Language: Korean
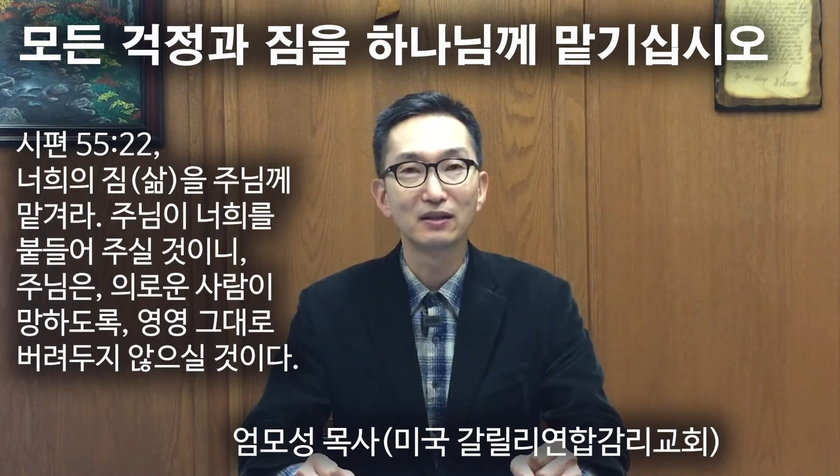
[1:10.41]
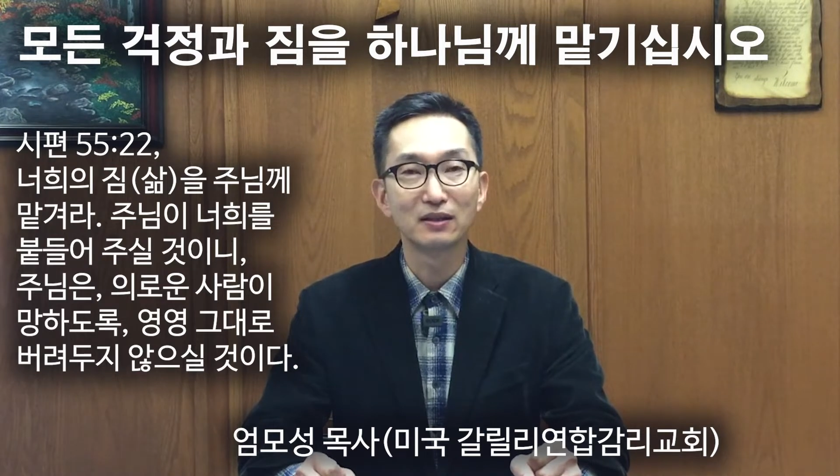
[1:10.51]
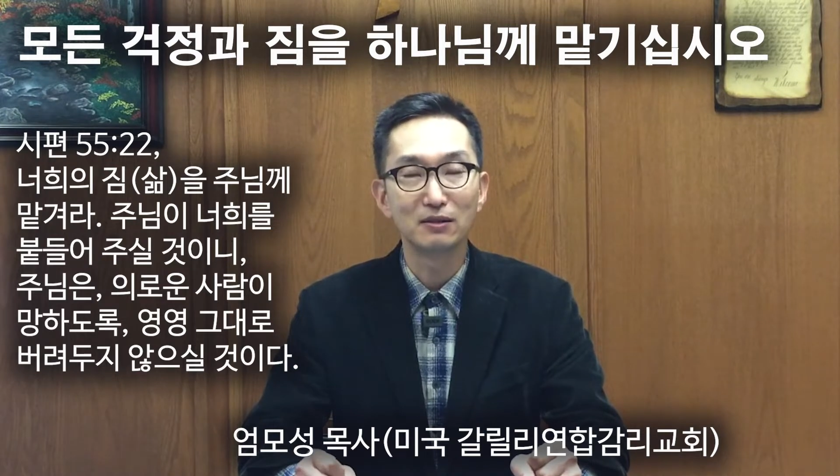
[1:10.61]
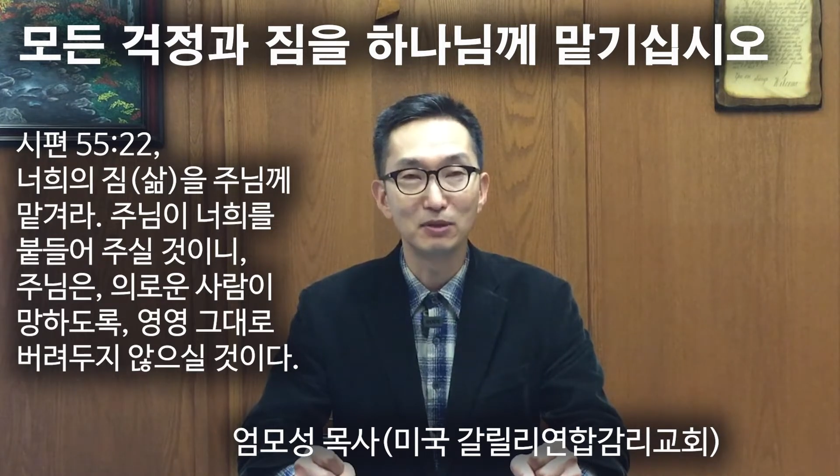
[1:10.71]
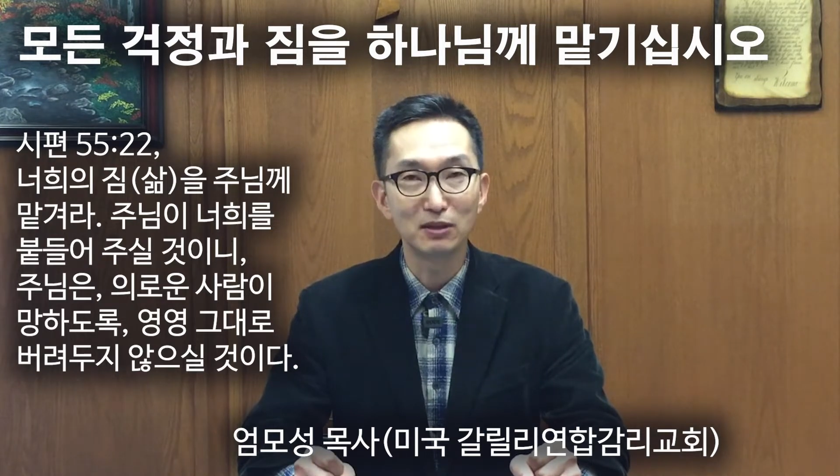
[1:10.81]

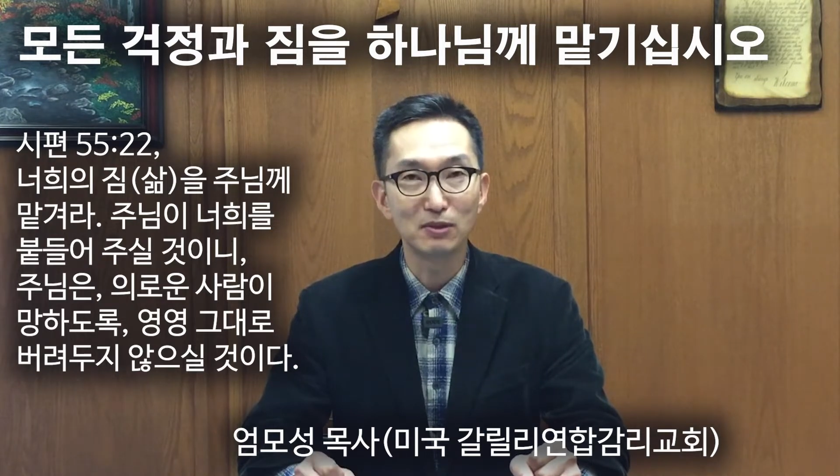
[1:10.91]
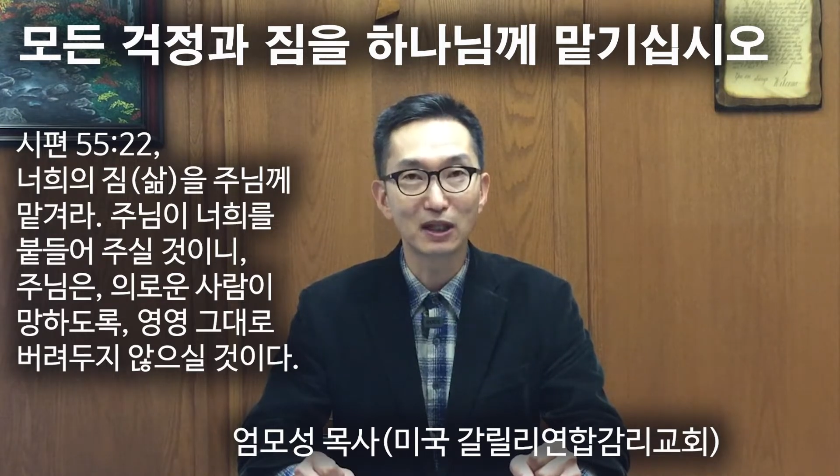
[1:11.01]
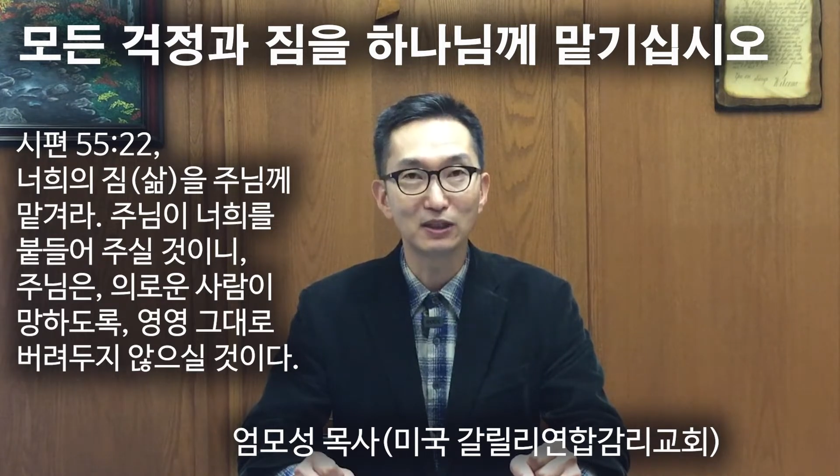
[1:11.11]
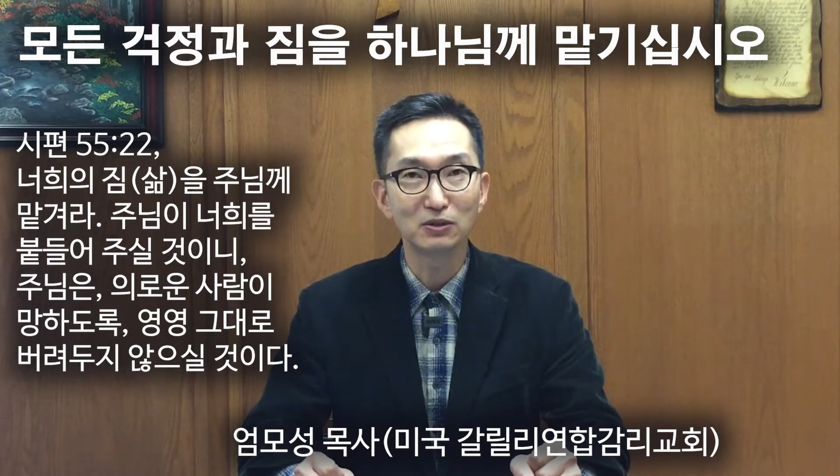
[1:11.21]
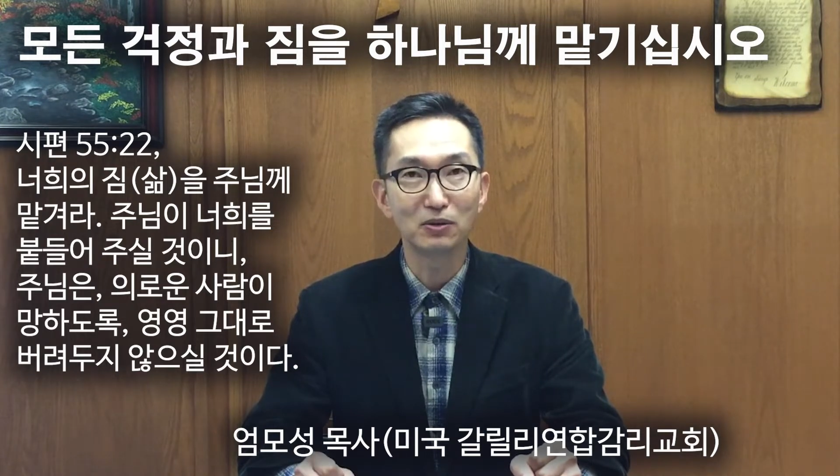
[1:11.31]
그 믿음을
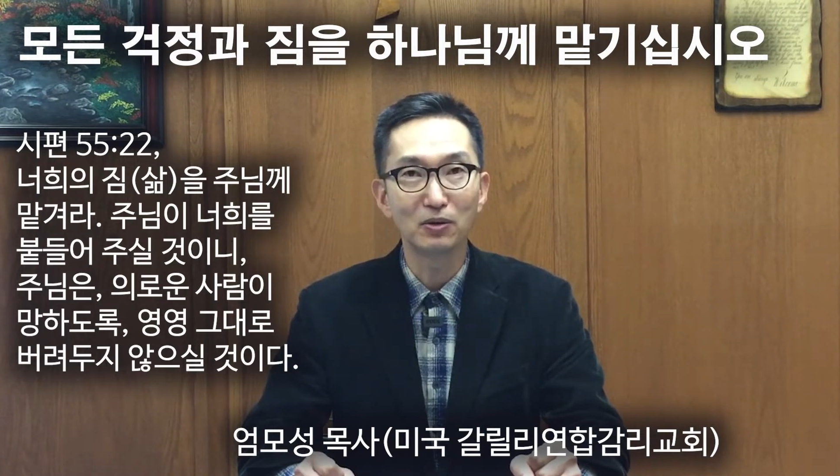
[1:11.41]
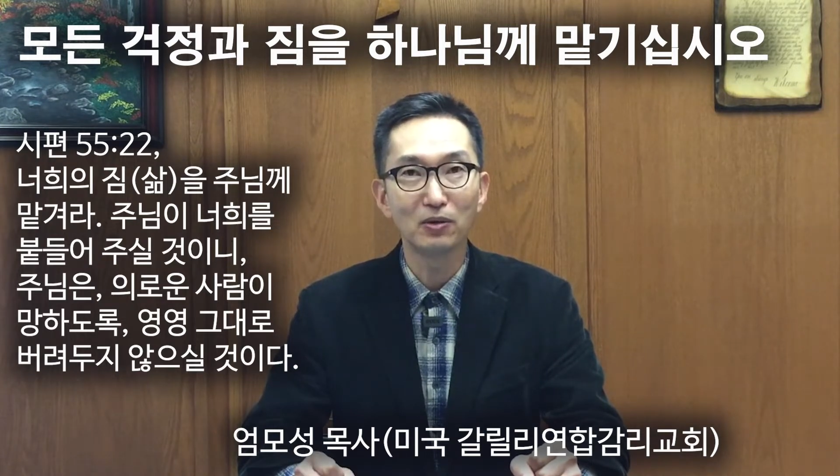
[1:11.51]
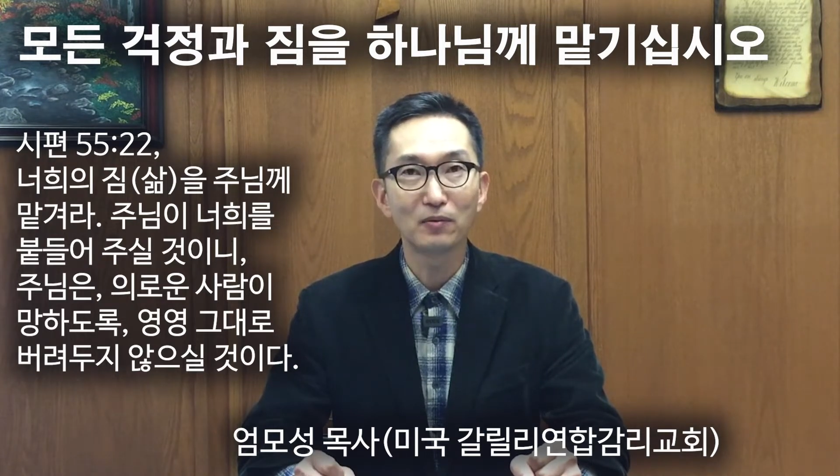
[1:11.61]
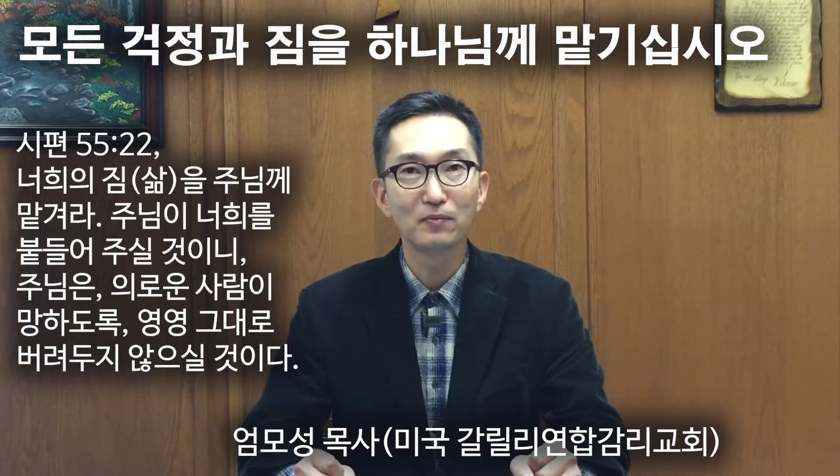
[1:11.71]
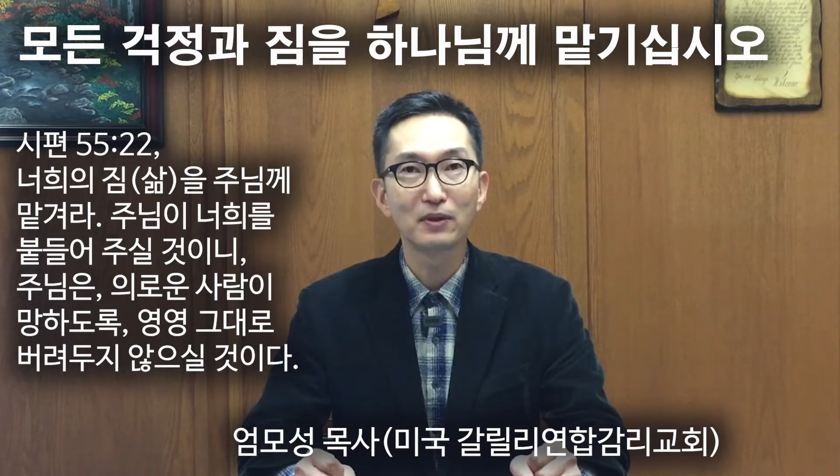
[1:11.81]
가지고